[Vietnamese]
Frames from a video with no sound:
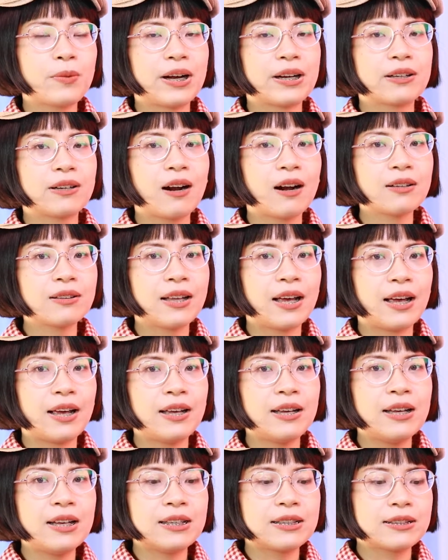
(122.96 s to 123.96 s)
mà có
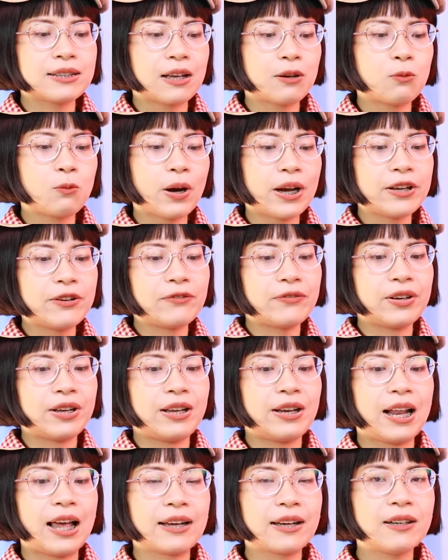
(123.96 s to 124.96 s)
thể sẽ quay
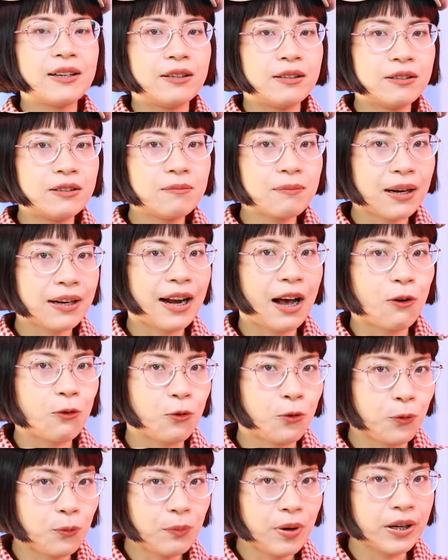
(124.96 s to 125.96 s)
về lại cái định hướng ban
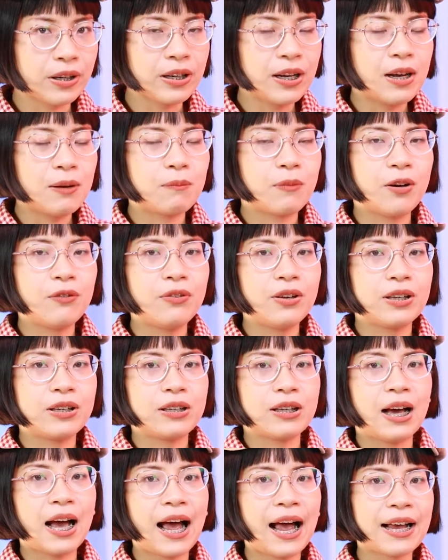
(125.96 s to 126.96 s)
đầu của mình bởi
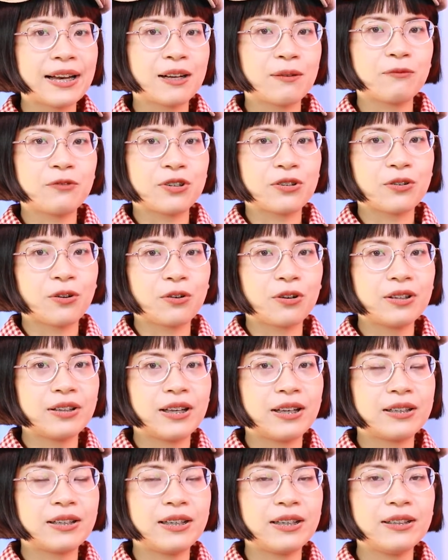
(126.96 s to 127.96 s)
vì hai năm vừa rồi có
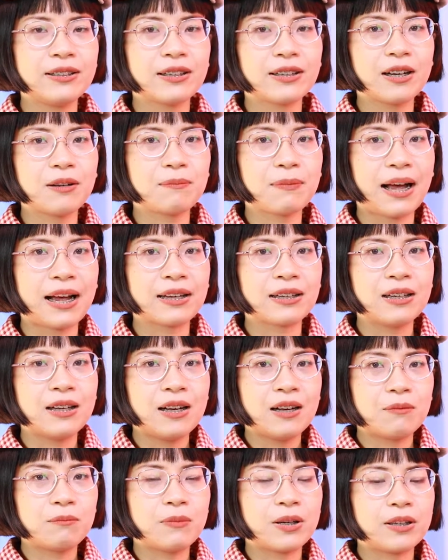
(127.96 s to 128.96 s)
thể khiến cho các bạn
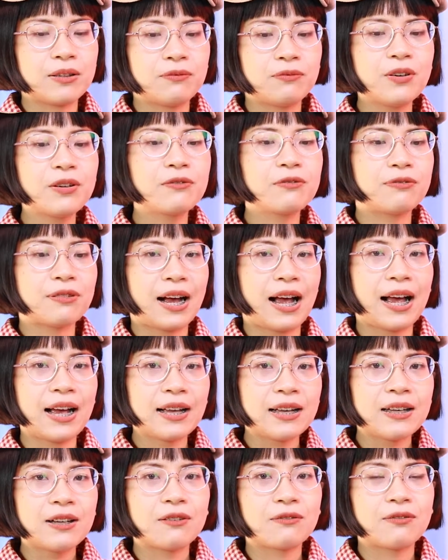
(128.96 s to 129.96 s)
bị vất
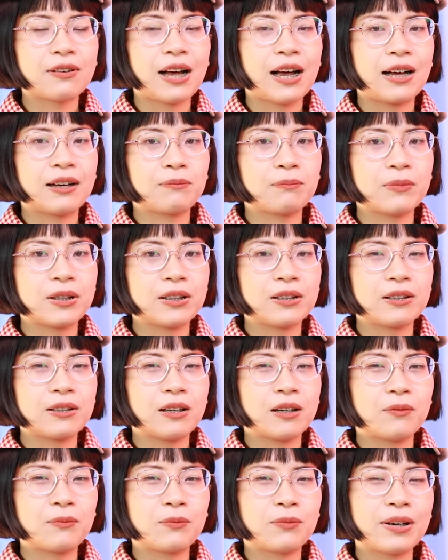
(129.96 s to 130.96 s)
vả và
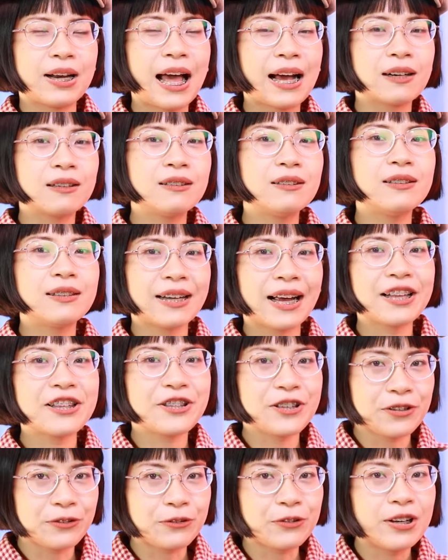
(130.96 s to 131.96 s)
bị ờ, lạc hướng khá
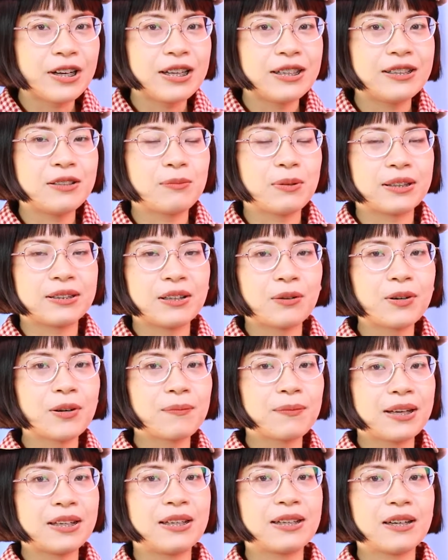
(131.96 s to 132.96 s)
nhiều nhưng mà trong
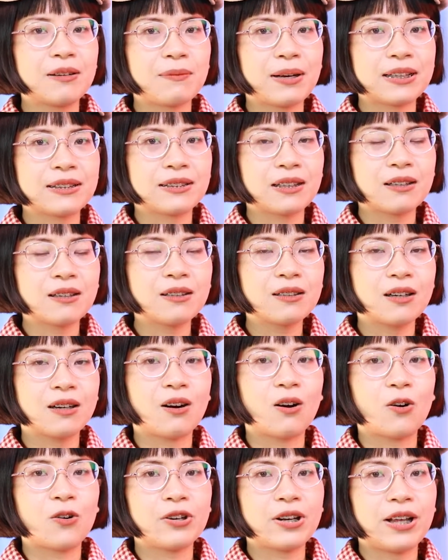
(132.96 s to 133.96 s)
năm nay thì các bạn sẽ có
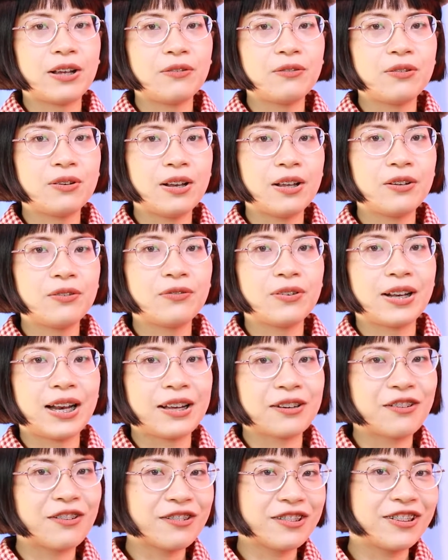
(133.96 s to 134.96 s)
cơ hội để đi về
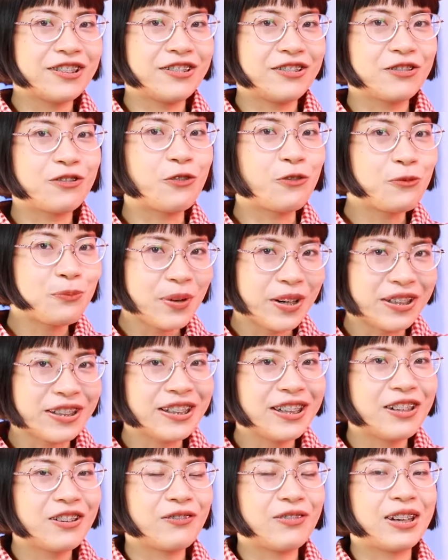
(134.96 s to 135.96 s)
lại con đường của mình
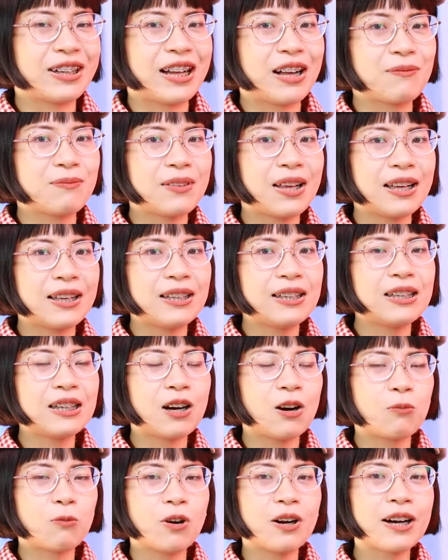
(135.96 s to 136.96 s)
và cảm thấy
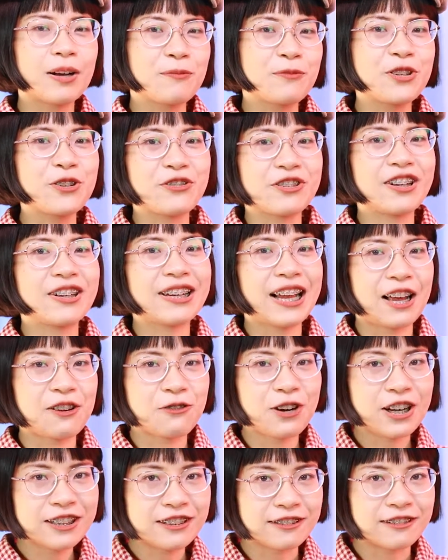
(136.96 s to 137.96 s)
không có gặp nhiều trở ngại
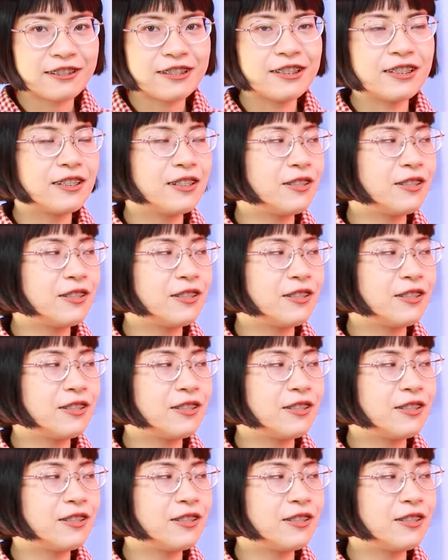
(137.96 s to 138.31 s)
quá nữa.